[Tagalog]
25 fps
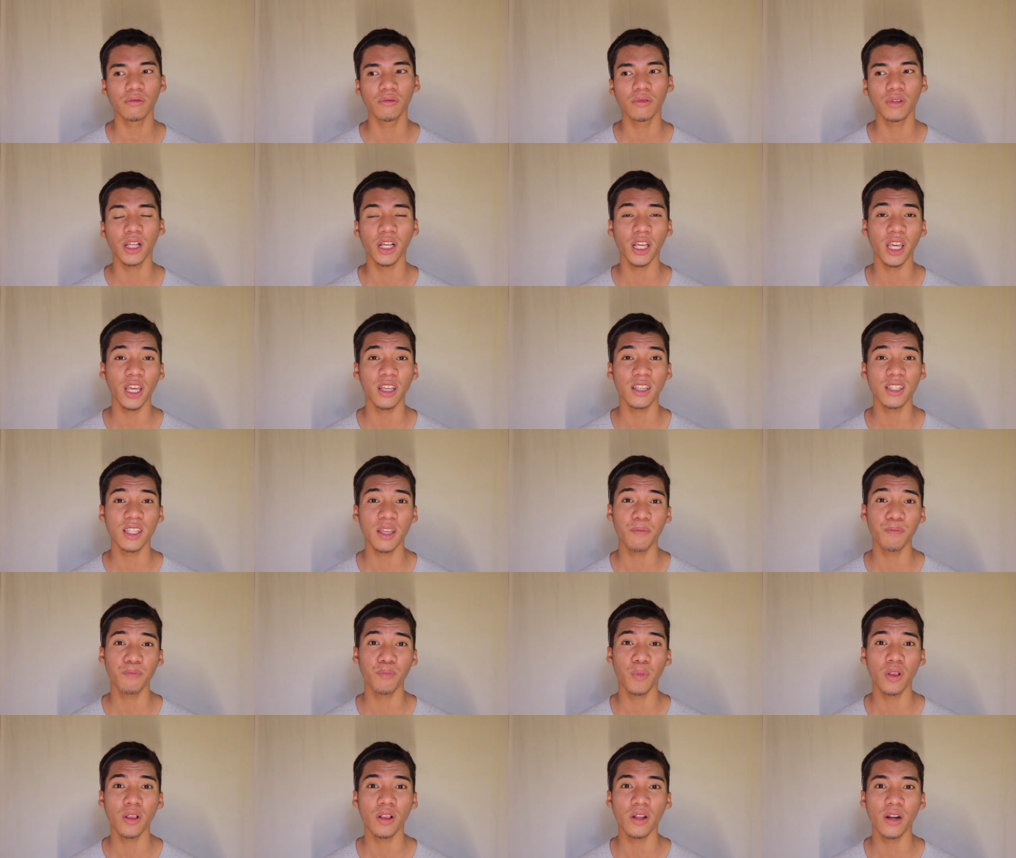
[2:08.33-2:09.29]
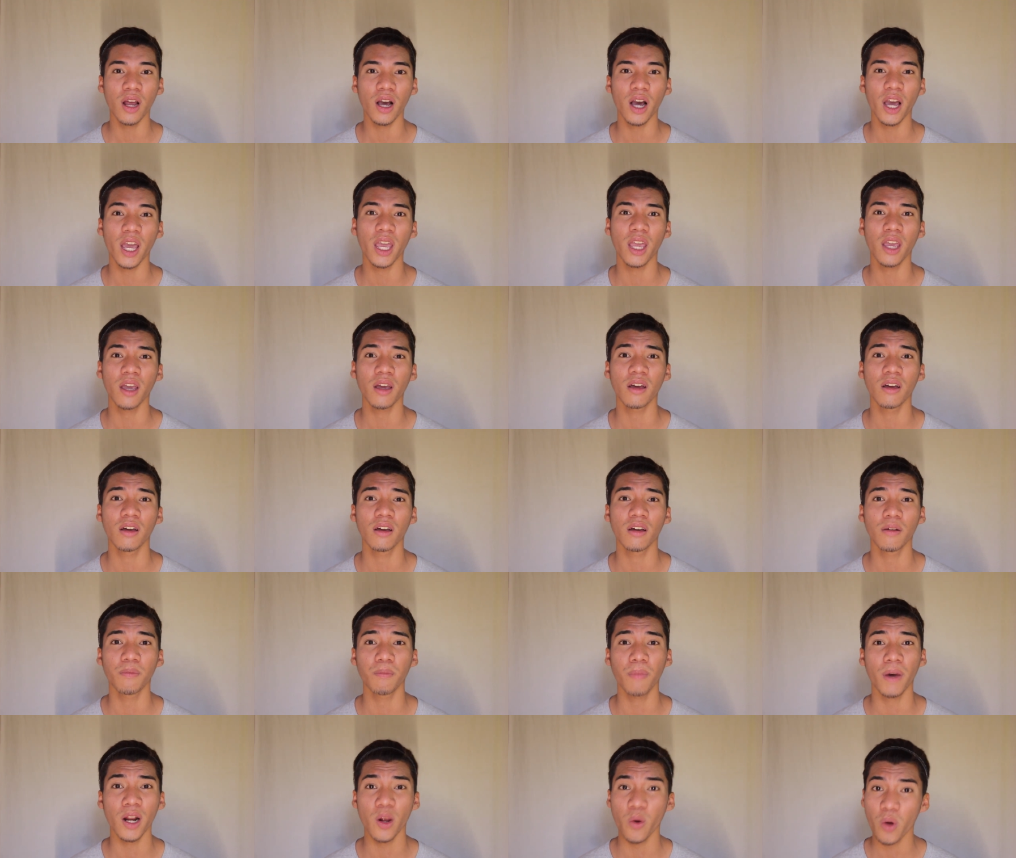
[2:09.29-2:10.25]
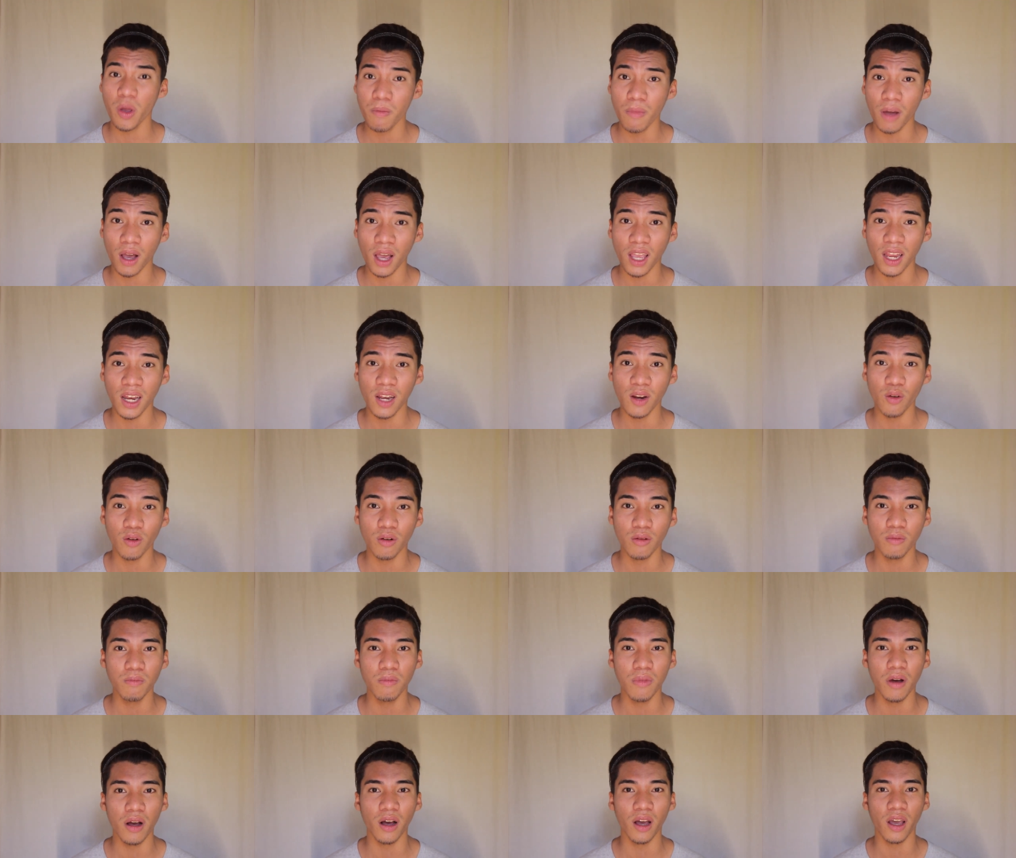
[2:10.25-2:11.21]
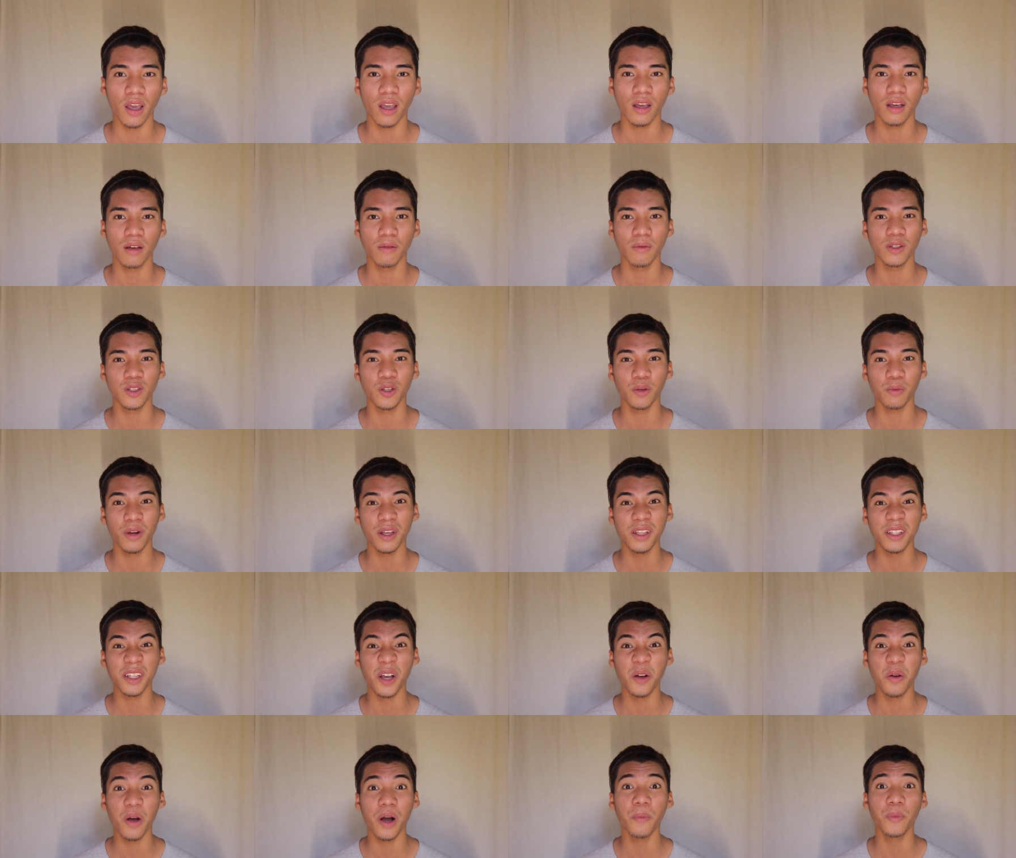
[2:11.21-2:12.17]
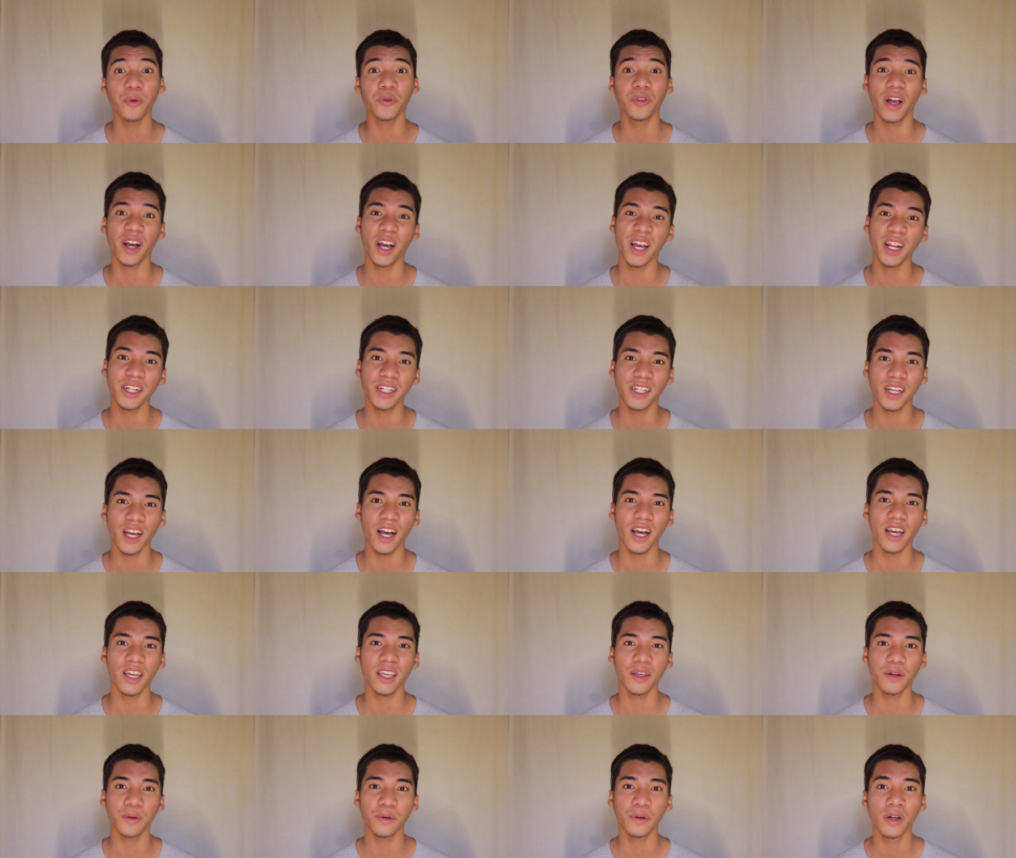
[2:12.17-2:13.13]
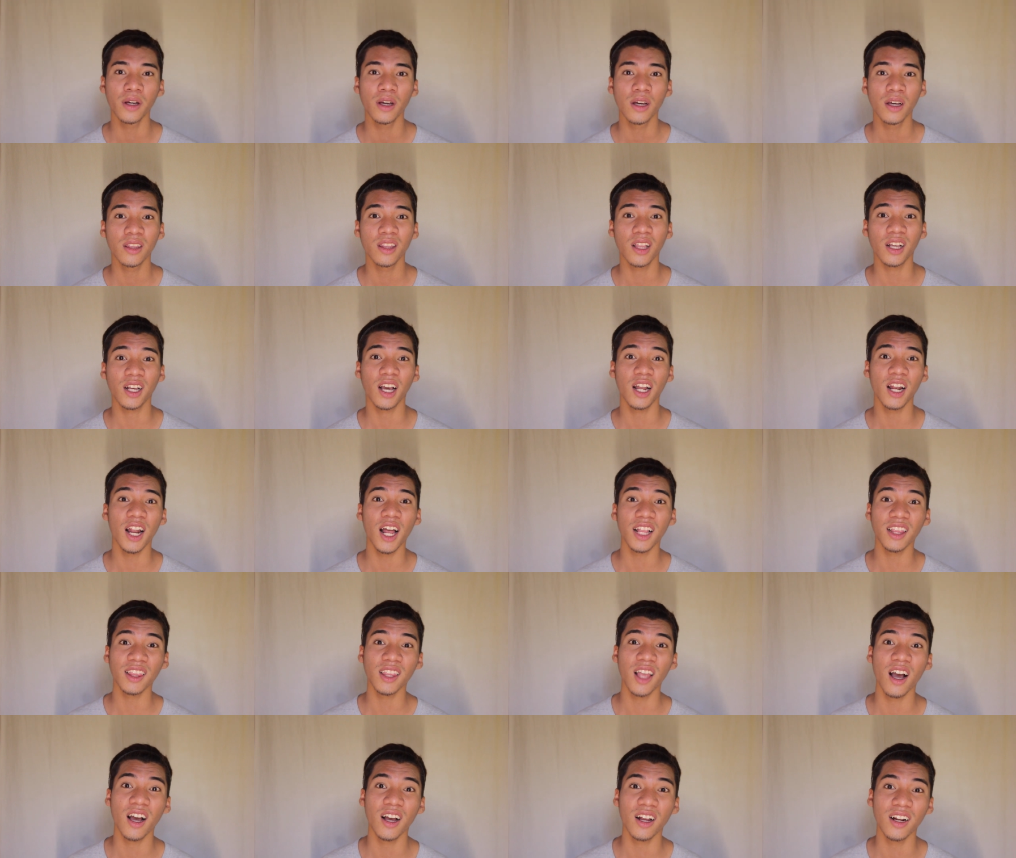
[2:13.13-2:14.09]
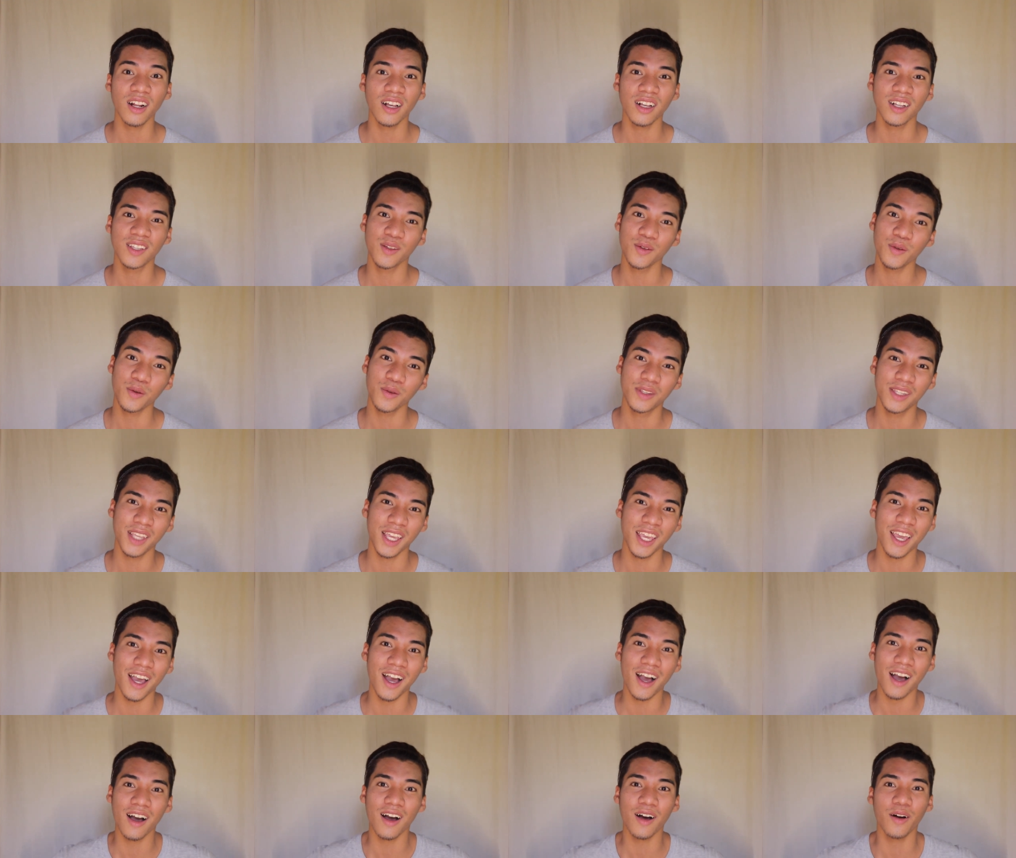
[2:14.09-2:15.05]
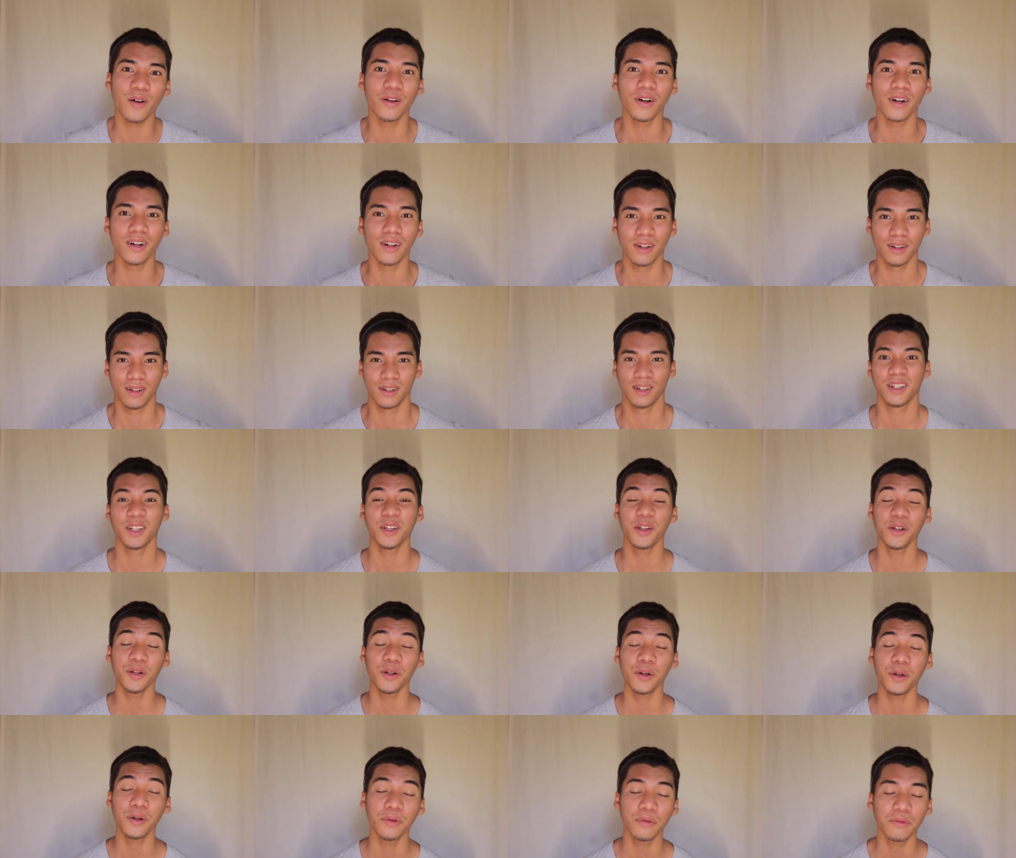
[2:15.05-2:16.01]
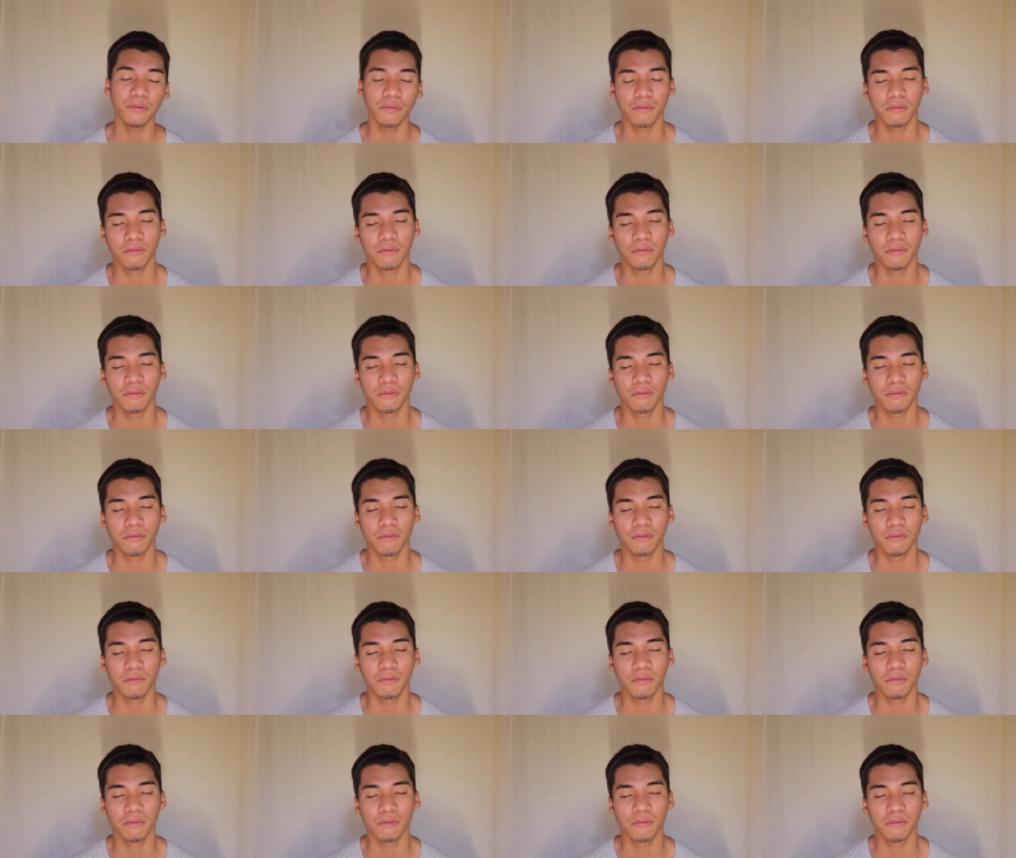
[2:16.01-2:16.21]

lagi simple ra kay para way makailog ba kay sobrang kagwapo dakan kaayo nagkalata ang nagsunod siya ha or you know